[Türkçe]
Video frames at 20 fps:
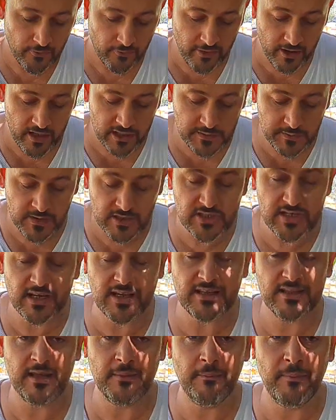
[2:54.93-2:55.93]
ve hiçbir
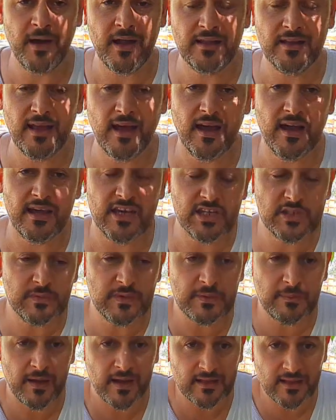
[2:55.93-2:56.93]
şekilde bardağa,
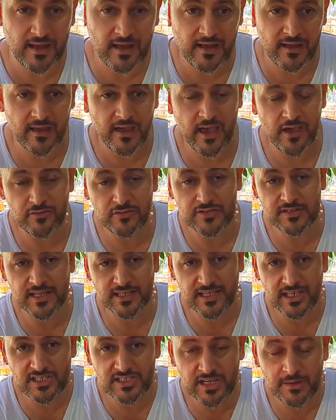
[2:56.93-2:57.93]
hiçbir bardağa,
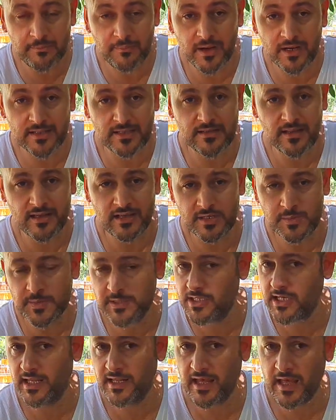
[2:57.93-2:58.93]
evinizdeki cam bardağa hiçbir
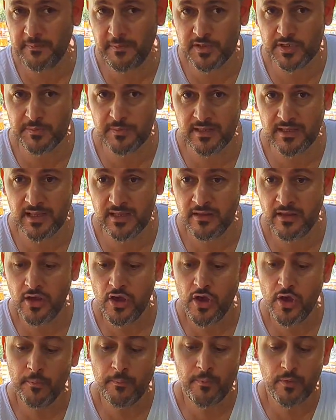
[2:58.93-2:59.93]
şekilde yapışmadan
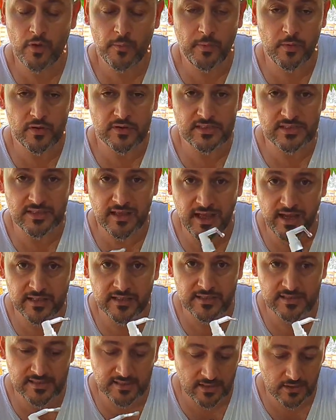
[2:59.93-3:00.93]
propolisin
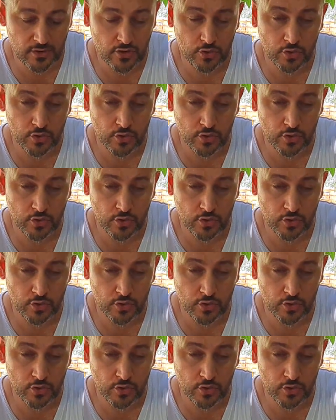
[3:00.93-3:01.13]
aynısı